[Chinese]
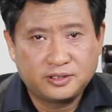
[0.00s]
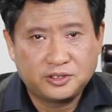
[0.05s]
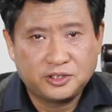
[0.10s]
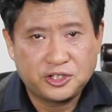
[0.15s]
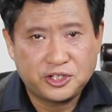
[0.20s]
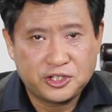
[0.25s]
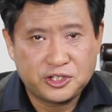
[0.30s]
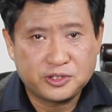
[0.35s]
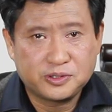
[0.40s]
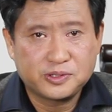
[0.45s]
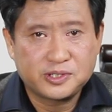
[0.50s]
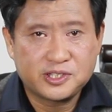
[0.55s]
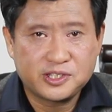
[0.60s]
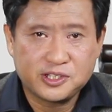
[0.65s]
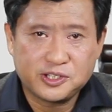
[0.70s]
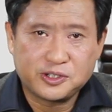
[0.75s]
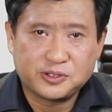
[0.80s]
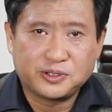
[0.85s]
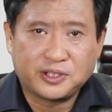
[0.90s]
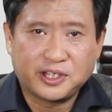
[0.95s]
一九
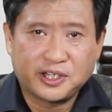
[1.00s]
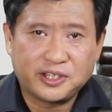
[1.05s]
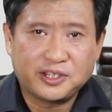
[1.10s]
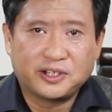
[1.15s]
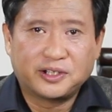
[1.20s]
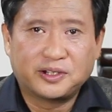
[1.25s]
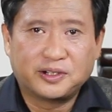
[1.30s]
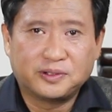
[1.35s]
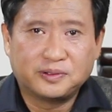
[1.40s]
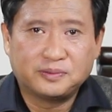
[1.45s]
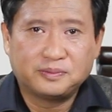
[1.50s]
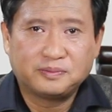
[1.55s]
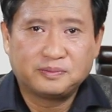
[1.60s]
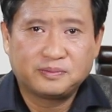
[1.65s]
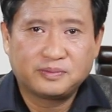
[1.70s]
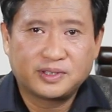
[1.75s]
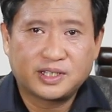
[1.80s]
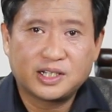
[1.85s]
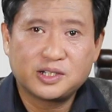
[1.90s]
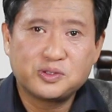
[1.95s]
四九年以后，
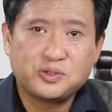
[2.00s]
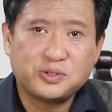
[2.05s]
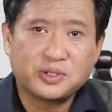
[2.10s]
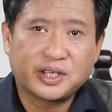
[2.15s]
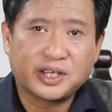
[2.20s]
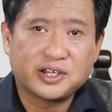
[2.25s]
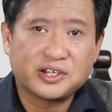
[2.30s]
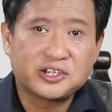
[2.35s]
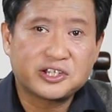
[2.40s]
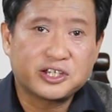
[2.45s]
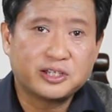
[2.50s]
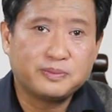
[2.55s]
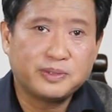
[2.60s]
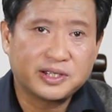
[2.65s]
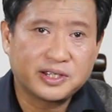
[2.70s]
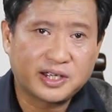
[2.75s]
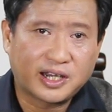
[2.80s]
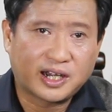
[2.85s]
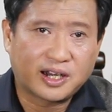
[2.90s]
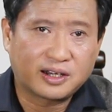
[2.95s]
当局给石
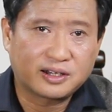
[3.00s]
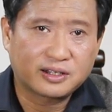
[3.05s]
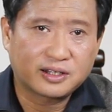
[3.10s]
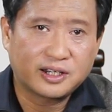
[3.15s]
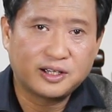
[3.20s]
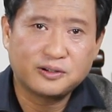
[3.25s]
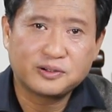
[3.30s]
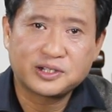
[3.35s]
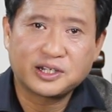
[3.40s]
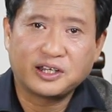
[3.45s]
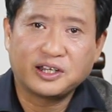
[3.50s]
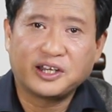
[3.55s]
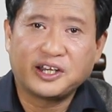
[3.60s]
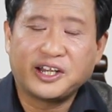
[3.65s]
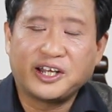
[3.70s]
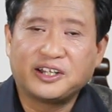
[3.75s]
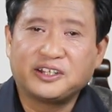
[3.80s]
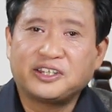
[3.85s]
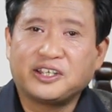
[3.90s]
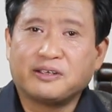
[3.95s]
门坎儿扣上了
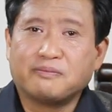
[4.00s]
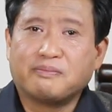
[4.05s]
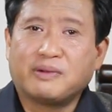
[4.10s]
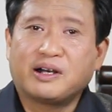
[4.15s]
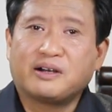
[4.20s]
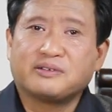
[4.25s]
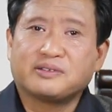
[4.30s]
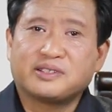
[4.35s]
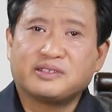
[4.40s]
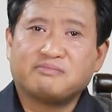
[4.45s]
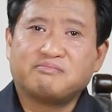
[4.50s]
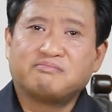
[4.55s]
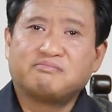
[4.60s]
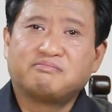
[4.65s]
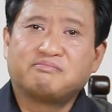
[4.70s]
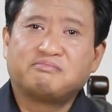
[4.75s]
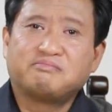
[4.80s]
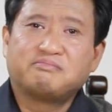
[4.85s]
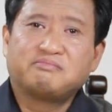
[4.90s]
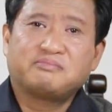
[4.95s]
两顶帽子。
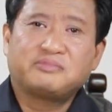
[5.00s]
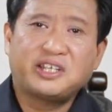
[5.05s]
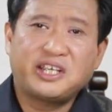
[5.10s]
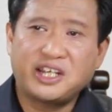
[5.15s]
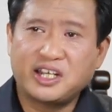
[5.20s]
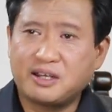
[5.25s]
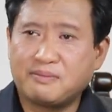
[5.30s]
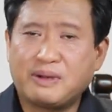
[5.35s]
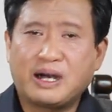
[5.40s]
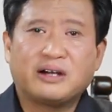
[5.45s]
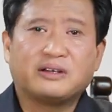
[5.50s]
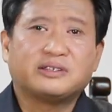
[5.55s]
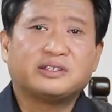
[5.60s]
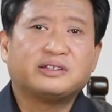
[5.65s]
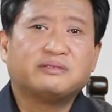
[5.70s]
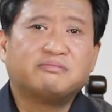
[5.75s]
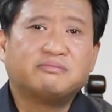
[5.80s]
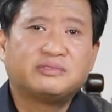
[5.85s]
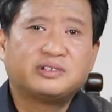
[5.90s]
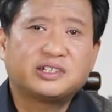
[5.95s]
第一个帽
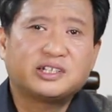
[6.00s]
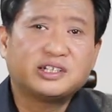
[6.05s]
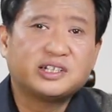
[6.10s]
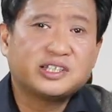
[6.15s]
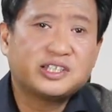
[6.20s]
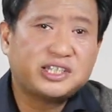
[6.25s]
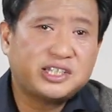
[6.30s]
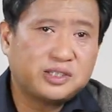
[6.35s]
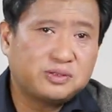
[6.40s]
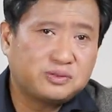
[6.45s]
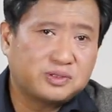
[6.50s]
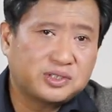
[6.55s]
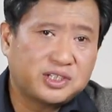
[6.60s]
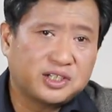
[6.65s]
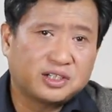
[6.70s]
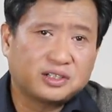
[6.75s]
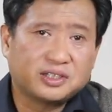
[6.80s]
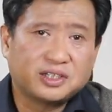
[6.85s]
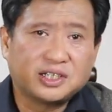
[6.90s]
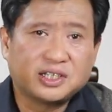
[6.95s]
子是基督
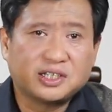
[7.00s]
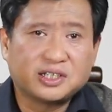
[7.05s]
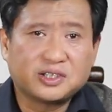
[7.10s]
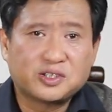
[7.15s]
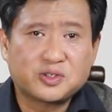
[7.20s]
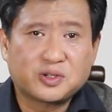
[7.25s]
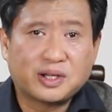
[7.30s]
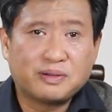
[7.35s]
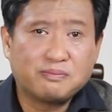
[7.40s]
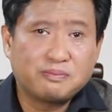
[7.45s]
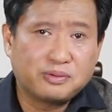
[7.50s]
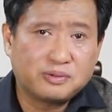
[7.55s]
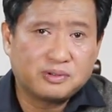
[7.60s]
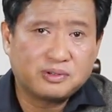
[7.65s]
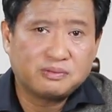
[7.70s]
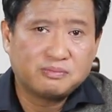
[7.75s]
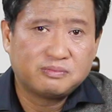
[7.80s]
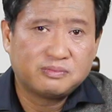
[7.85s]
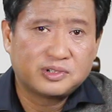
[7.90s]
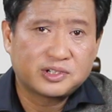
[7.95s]
教的传
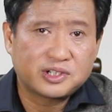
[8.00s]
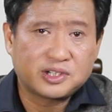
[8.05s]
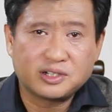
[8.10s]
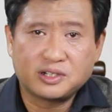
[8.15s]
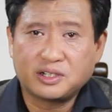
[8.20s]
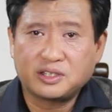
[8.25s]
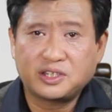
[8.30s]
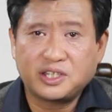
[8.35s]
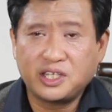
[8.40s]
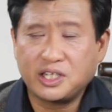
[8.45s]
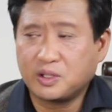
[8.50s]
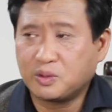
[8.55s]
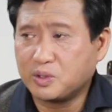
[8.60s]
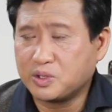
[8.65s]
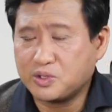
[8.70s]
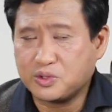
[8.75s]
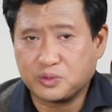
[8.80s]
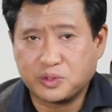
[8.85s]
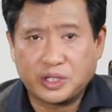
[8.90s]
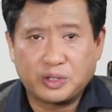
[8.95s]
播，是帝
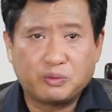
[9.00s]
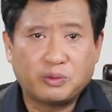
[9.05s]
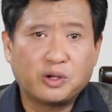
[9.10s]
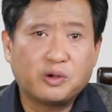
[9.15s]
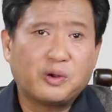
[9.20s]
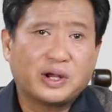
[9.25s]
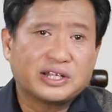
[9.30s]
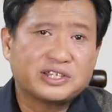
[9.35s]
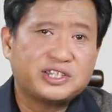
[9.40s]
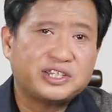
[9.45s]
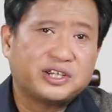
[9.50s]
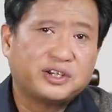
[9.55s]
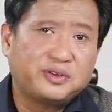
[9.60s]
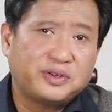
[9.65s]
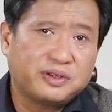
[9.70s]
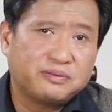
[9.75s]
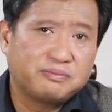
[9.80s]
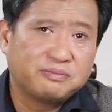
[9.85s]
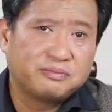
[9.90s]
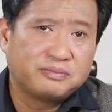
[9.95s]
国主义文化侵
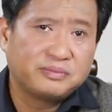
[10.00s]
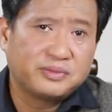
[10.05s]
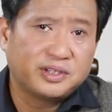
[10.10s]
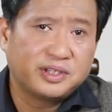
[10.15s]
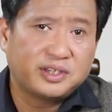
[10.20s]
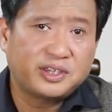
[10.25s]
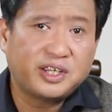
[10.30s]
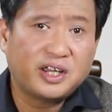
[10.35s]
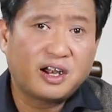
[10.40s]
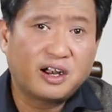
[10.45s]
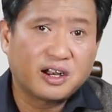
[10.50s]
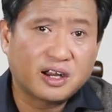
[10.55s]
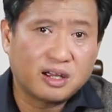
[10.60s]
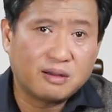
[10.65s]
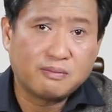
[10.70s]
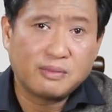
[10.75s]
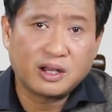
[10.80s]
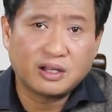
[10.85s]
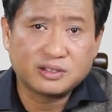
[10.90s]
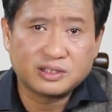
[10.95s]
略；第二
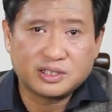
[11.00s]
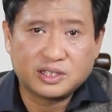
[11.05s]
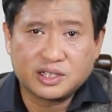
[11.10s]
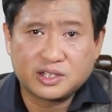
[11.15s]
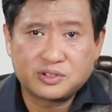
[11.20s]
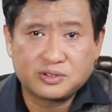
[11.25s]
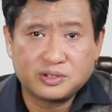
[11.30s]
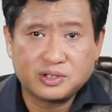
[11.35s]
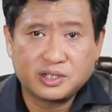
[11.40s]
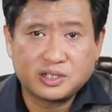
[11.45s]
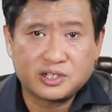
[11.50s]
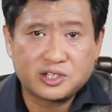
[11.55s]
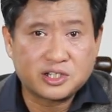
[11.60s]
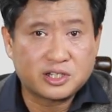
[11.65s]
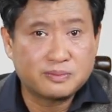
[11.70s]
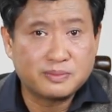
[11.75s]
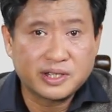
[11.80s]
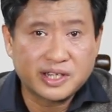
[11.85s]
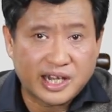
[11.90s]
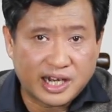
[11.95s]
个帽子呢，说
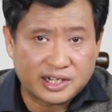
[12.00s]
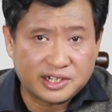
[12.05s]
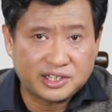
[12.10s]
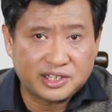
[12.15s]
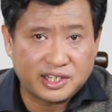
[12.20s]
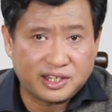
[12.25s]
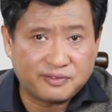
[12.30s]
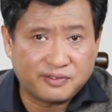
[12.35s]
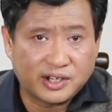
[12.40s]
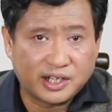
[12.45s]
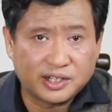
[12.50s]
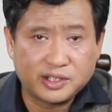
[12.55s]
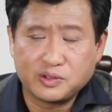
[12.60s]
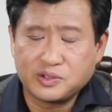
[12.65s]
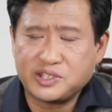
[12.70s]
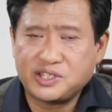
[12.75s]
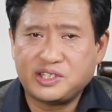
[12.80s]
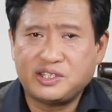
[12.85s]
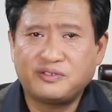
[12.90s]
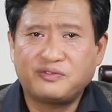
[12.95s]
石门坎这地方
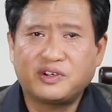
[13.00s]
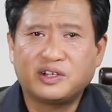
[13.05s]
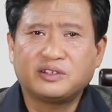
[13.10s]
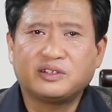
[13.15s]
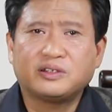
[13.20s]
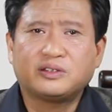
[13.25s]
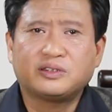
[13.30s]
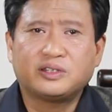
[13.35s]
有西方的